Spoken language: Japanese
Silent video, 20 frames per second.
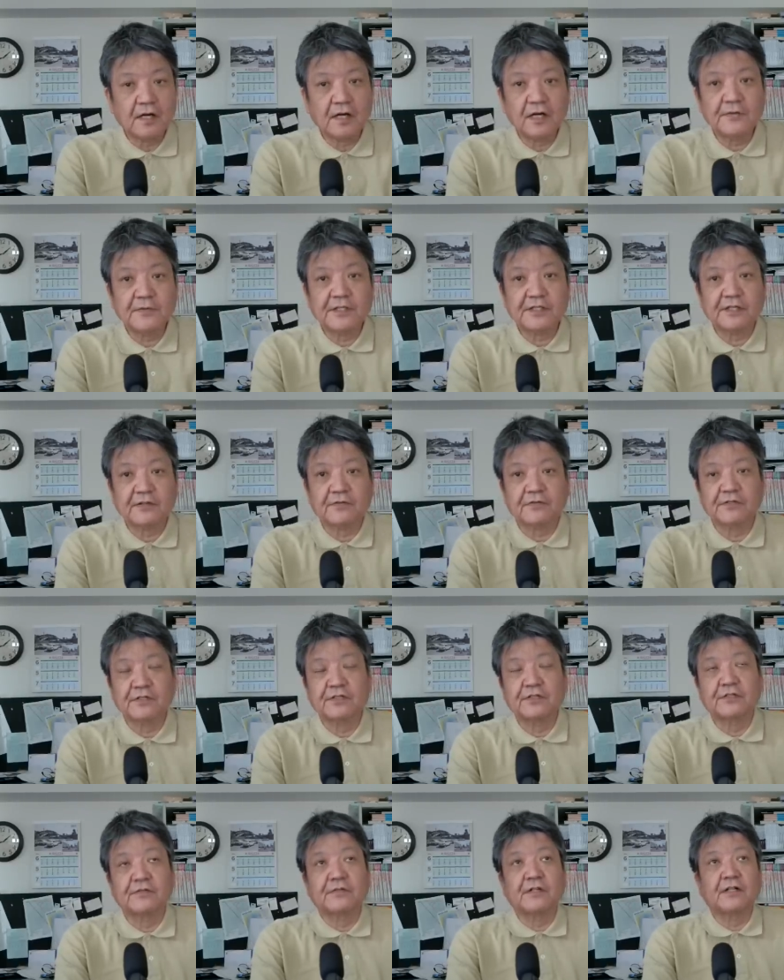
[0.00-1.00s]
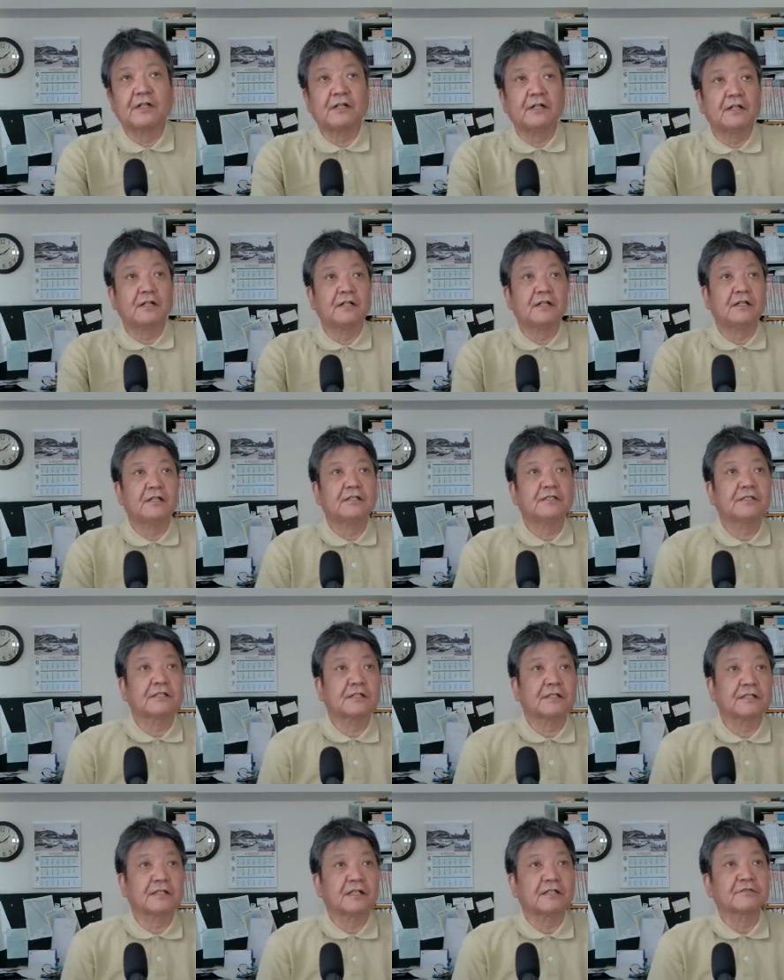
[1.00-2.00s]
はい、皆さん、こんにちは。
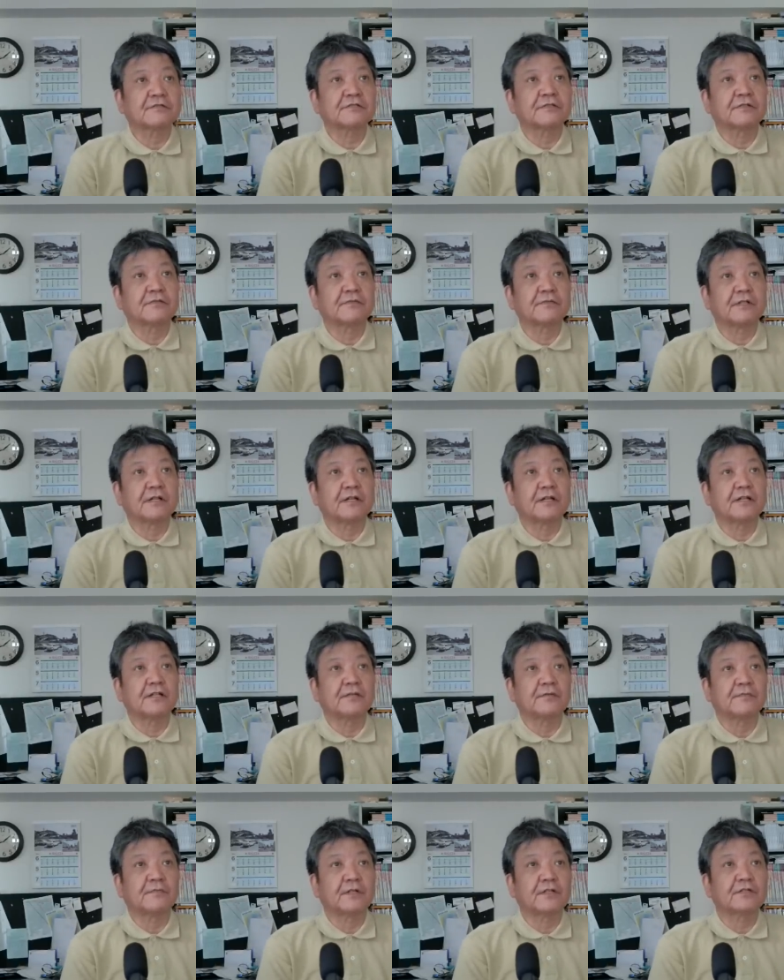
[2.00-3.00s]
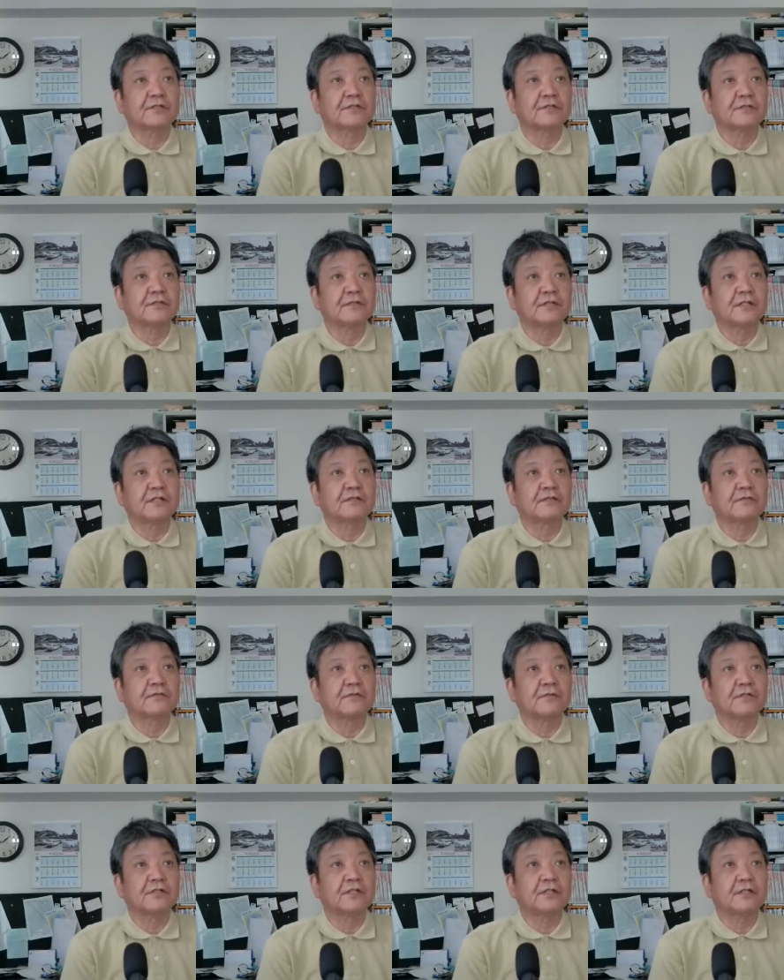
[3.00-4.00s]
榊敦でございます。えっ
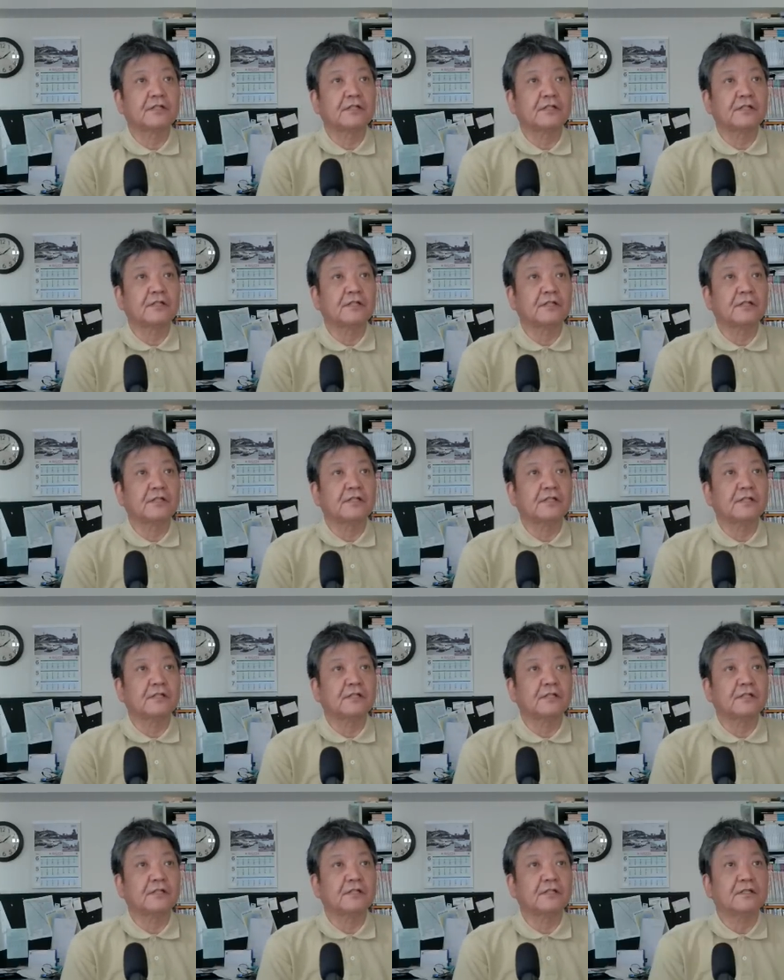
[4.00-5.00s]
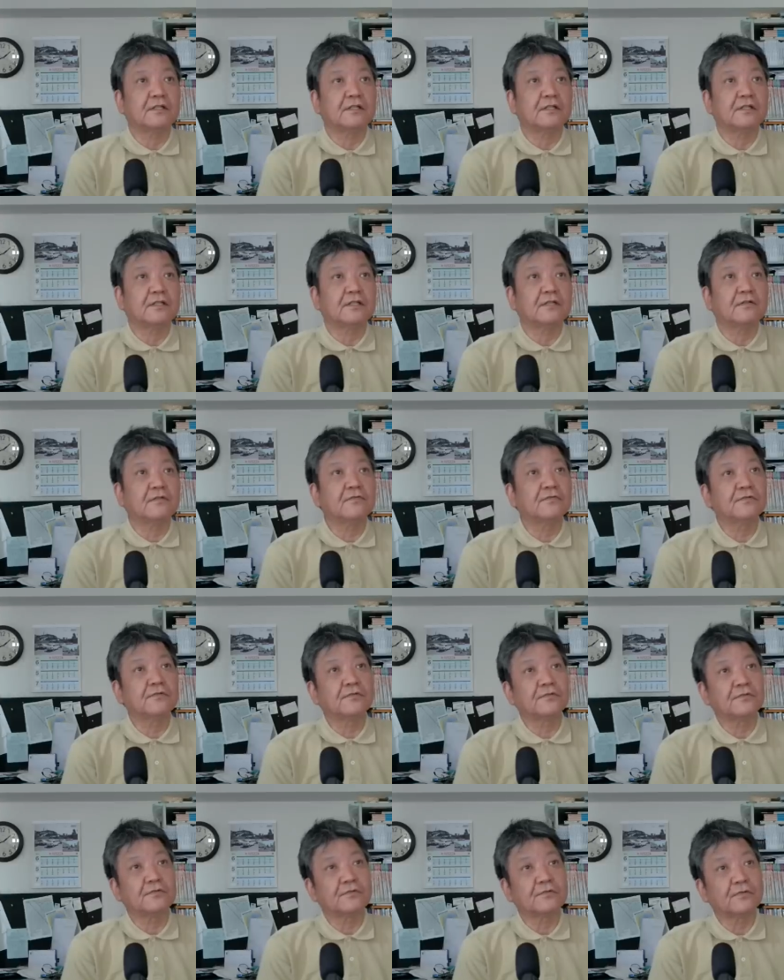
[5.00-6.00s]
と、1時
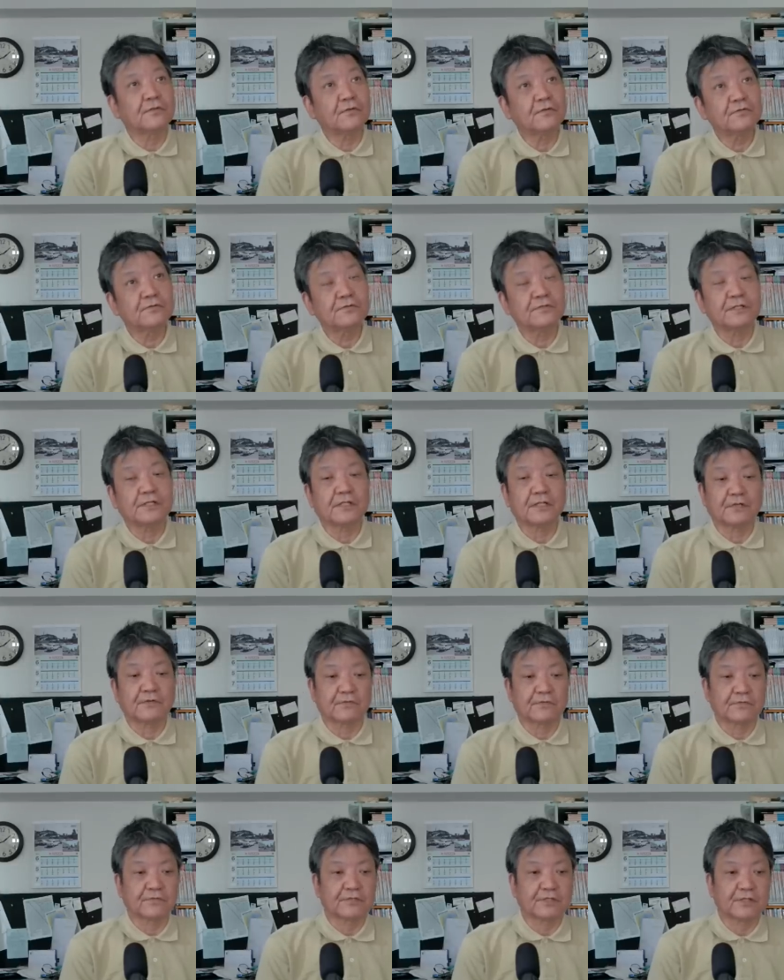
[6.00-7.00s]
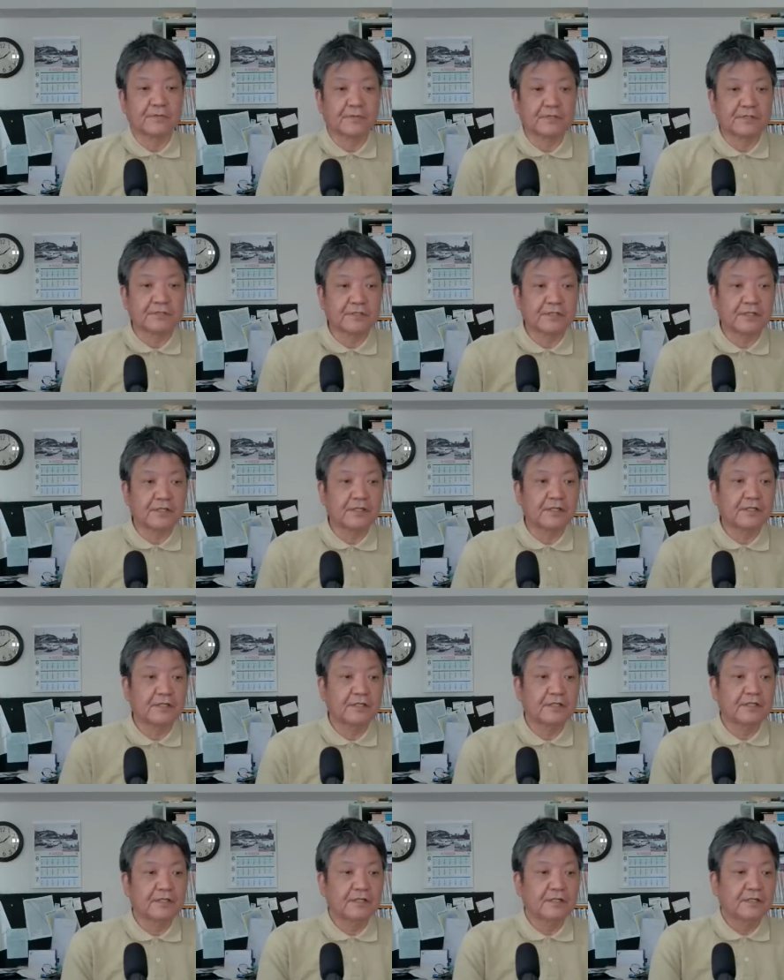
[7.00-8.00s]
45分になろうとしていますね。
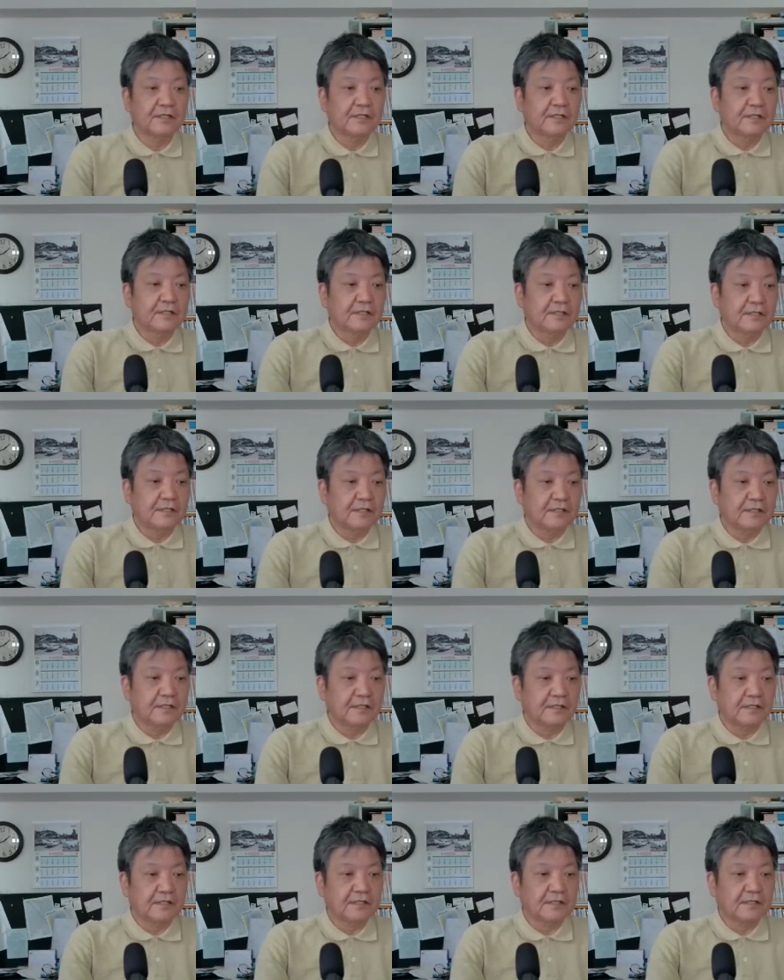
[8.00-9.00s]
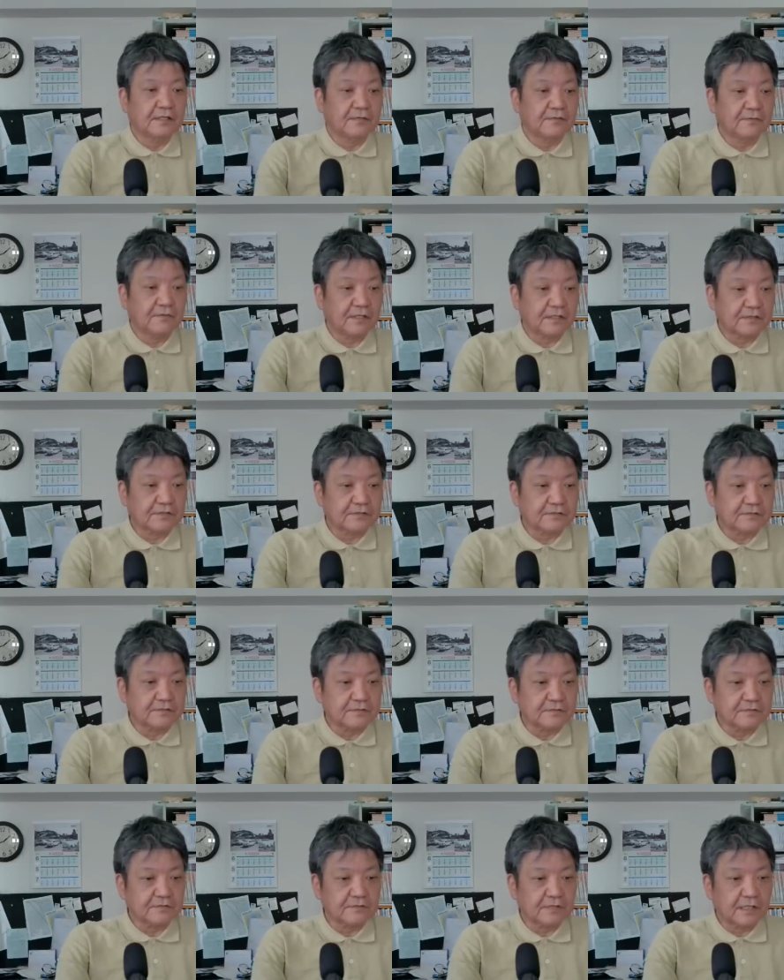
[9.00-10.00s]
えー、5月
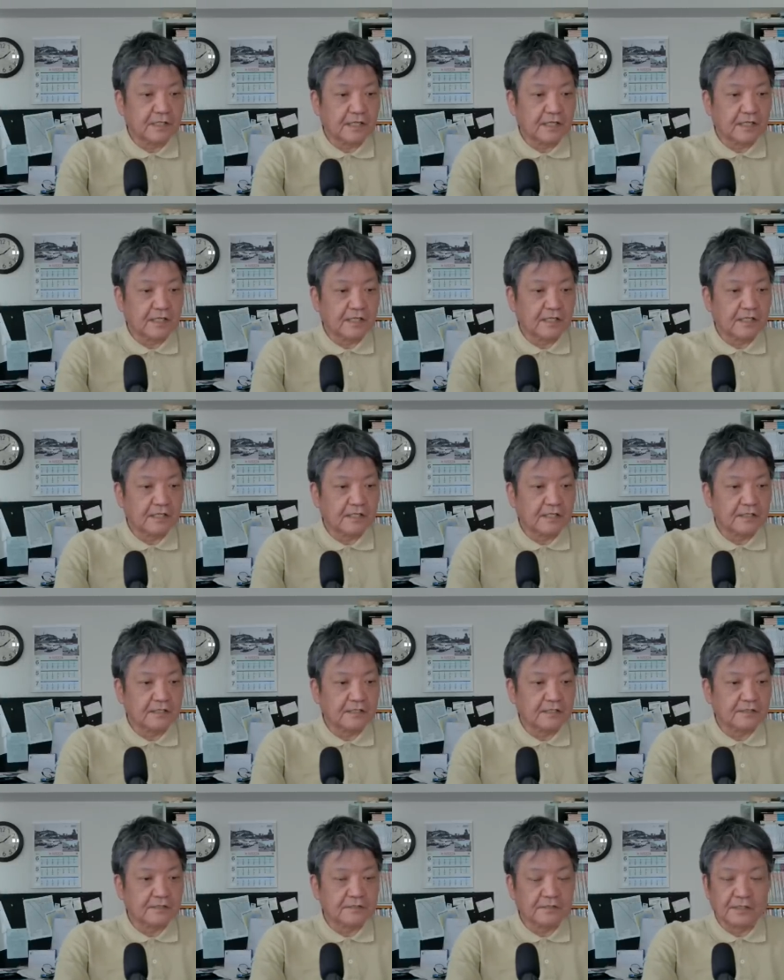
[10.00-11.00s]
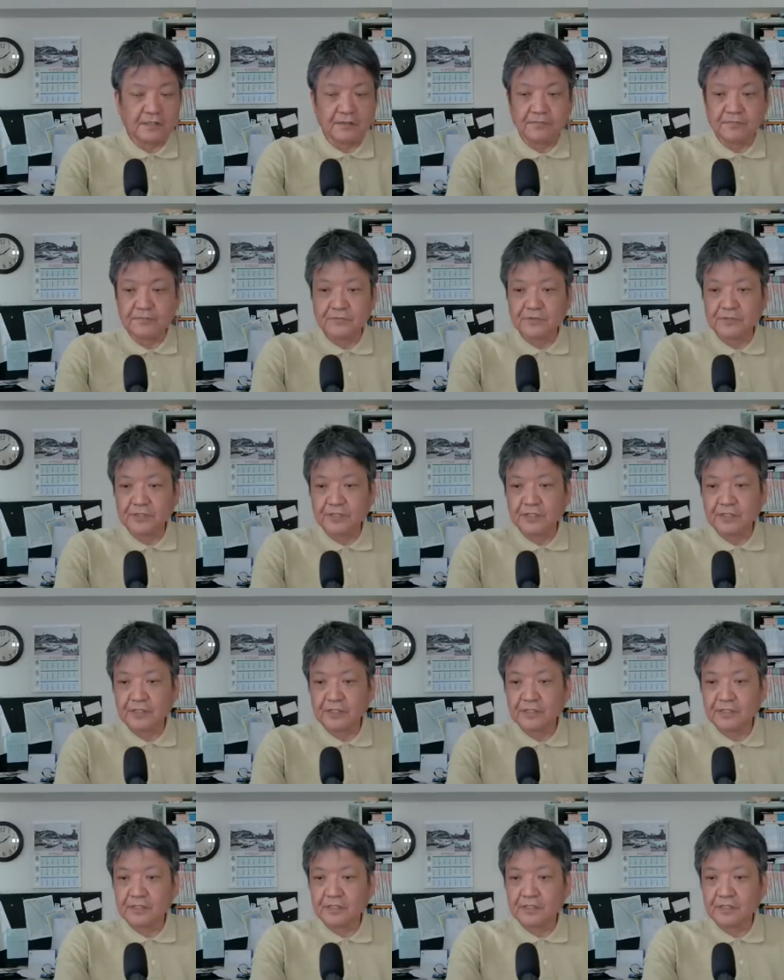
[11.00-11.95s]
はですね、6